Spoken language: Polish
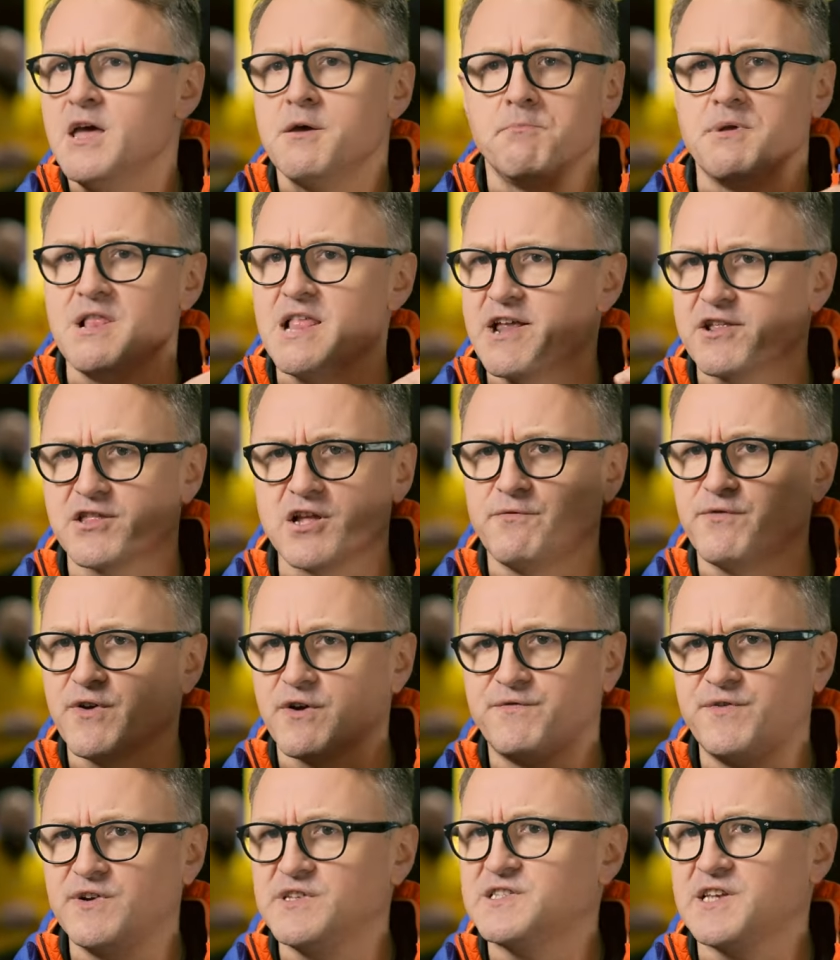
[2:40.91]

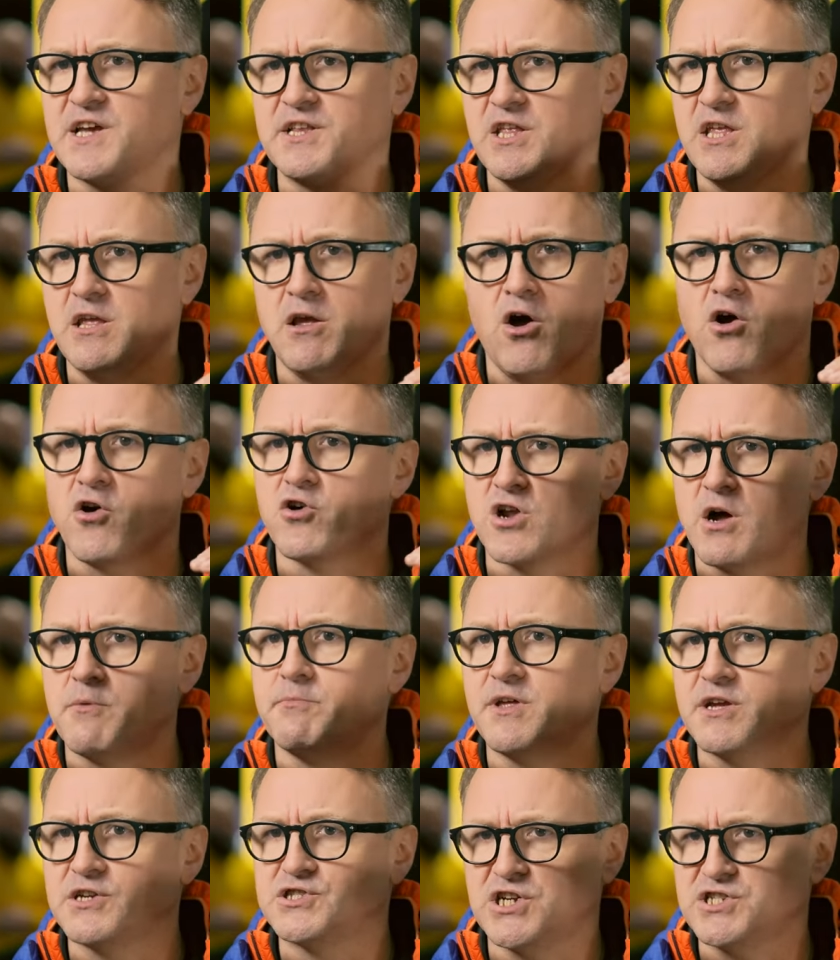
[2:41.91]
miliardowych wycen i
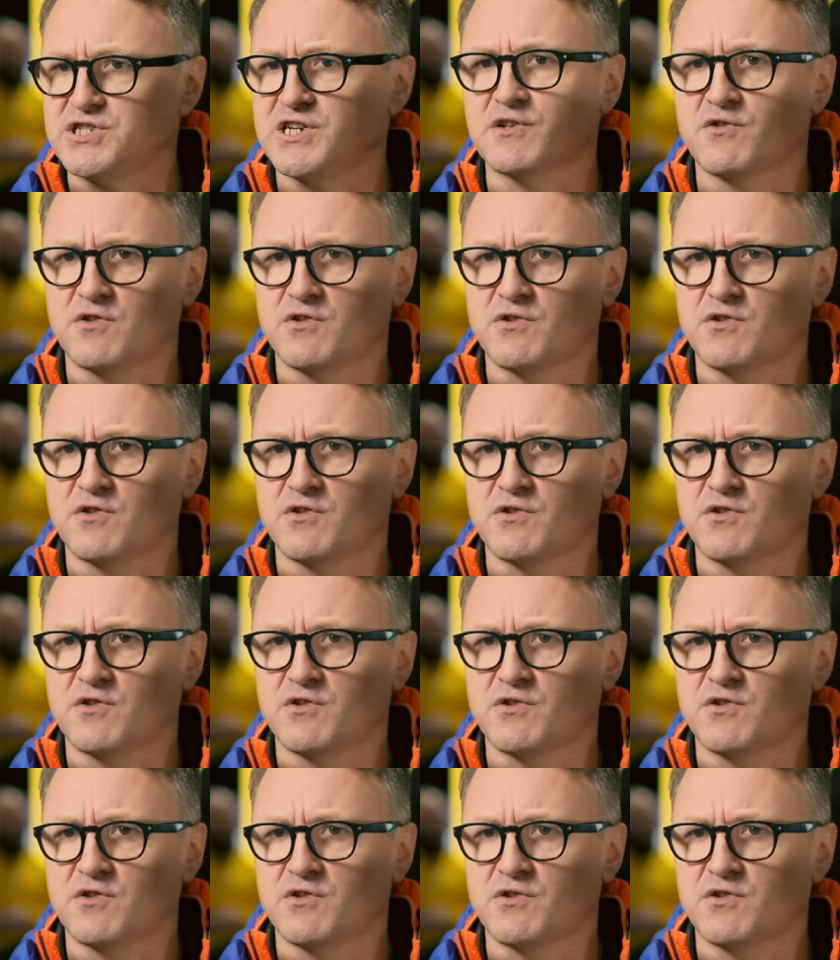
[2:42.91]
ogromnych rzeczach,